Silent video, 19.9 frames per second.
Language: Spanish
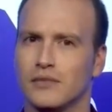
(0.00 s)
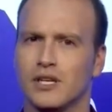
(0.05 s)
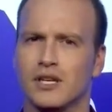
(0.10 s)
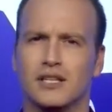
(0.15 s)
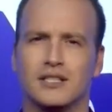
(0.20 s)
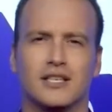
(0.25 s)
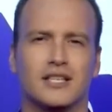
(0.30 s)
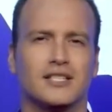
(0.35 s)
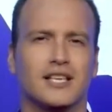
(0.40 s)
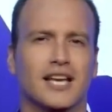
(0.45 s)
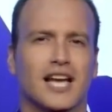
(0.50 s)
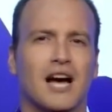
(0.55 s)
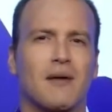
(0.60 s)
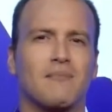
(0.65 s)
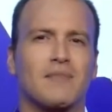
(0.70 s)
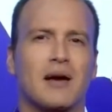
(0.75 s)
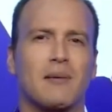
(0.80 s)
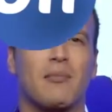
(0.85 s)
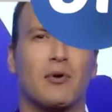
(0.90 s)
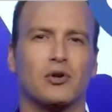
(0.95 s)
Si se
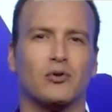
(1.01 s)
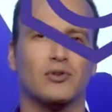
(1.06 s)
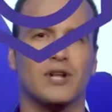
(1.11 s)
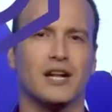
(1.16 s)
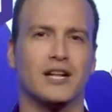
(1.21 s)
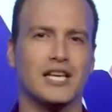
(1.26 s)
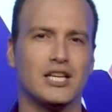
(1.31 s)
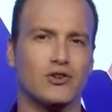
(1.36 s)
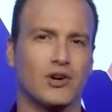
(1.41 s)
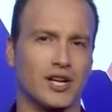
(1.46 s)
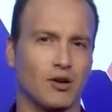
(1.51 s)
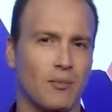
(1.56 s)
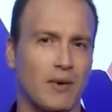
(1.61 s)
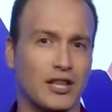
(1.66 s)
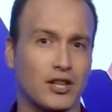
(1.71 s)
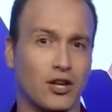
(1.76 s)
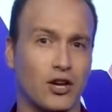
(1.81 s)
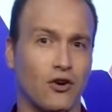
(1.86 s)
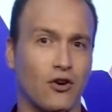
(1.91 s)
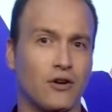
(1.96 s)
cambia por un anillo
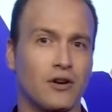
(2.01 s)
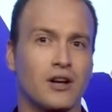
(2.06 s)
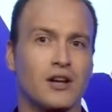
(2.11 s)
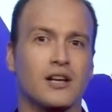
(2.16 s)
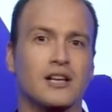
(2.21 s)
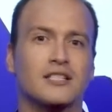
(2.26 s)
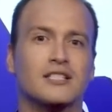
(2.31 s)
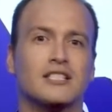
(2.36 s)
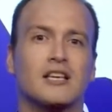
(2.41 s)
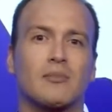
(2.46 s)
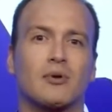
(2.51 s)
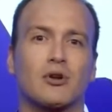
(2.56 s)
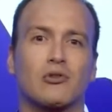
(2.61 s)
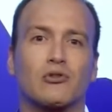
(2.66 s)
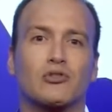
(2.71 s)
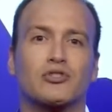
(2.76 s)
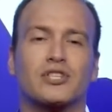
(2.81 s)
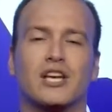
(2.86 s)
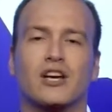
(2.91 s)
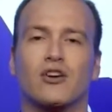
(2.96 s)
aromático, se
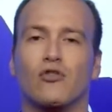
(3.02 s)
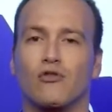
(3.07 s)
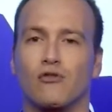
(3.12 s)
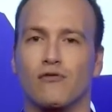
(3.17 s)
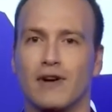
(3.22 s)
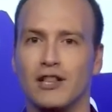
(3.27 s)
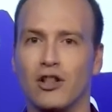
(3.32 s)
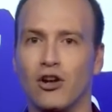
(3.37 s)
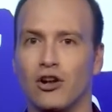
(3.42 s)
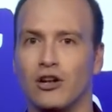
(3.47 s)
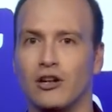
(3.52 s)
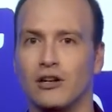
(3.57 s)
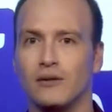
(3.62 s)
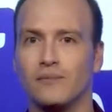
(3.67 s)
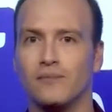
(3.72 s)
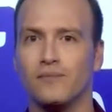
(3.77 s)
produce un genol.